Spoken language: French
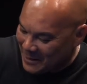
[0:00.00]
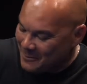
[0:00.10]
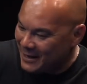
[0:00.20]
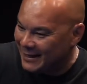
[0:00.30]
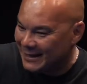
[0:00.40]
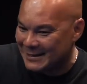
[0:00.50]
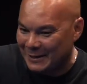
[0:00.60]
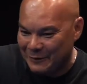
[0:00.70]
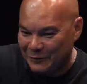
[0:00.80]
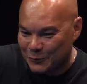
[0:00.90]
mais la
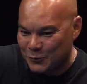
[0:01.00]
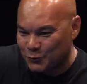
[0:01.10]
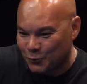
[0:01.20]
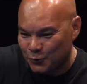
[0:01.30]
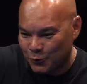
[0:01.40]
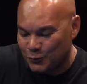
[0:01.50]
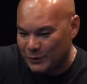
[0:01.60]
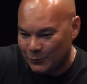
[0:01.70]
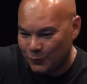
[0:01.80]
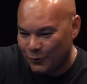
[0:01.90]
self-défense, au jour
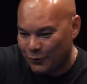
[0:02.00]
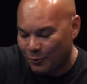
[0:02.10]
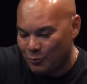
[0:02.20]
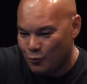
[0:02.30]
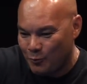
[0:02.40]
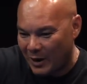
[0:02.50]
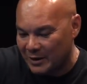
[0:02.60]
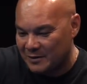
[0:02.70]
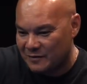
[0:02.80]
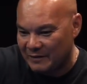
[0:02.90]
d'aujourd'hui, on entend beaucoup
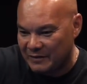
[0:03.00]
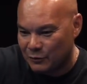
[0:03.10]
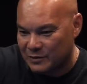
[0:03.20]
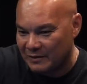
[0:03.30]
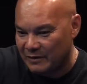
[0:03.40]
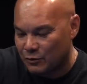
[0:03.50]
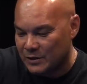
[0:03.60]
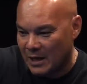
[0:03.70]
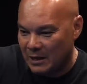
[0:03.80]
parler de self-défense, self-défense.